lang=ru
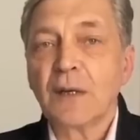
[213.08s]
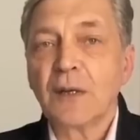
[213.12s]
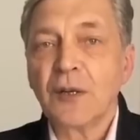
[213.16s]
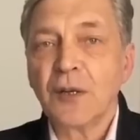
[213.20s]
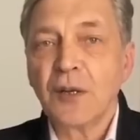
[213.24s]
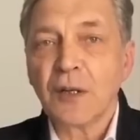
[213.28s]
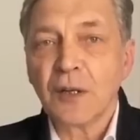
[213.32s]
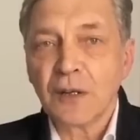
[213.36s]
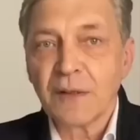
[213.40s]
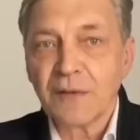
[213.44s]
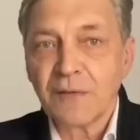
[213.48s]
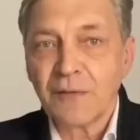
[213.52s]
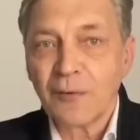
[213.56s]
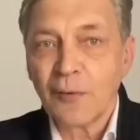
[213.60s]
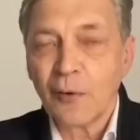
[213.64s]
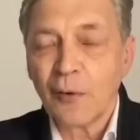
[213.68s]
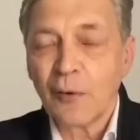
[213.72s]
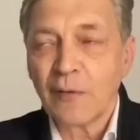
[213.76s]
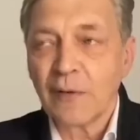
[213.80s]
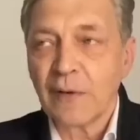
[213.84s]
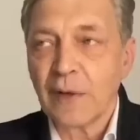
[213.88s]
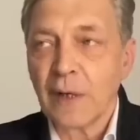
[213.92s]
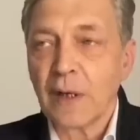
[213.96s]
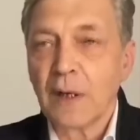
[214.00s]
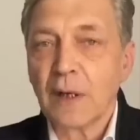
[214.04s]
Нет
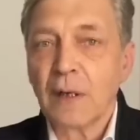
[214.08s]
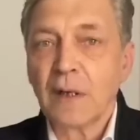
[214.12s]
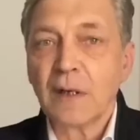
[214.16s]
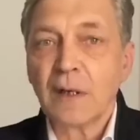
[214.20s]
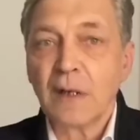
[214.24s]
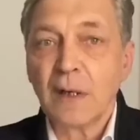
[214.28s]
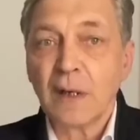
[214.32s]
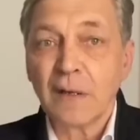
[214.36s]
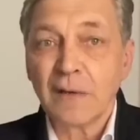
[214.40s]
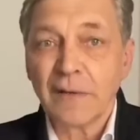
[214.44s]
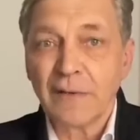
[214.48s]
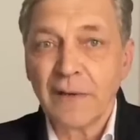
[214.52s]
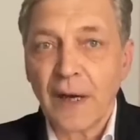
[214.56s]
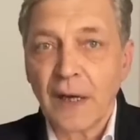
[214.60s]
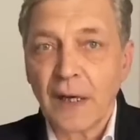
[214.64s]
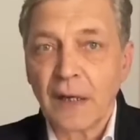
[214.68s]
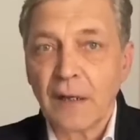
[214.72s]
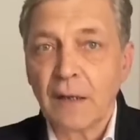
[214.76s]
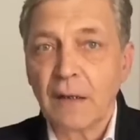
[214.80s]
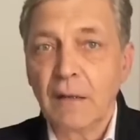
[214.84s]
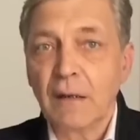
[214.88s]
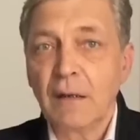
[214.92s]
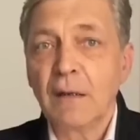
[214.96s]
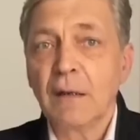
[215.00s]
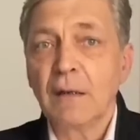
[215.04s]
Вовы, нет
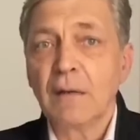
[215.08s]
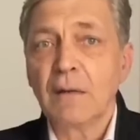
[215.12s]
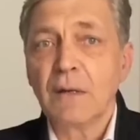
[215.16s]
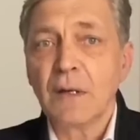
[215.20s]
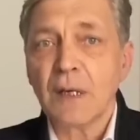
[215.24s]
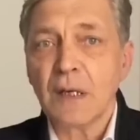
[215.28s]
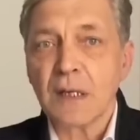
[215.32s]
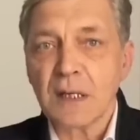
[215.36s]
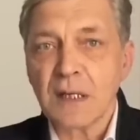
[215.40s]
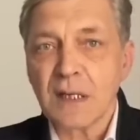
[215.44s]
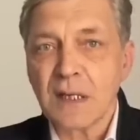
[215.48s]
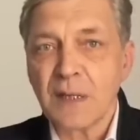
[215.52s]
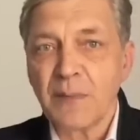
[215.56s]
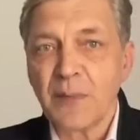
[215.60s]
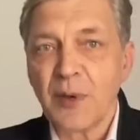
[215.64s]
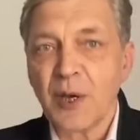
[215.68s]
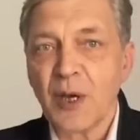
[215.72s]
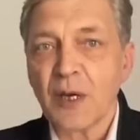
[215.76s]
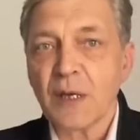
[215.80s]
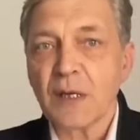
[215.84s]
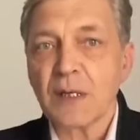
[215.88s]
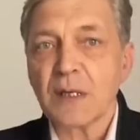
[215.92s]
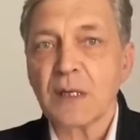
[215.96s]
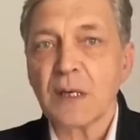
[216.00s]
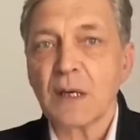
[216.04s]
войны, нет
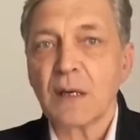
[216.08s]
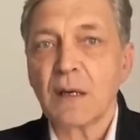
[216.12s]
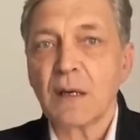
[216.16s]
смерти.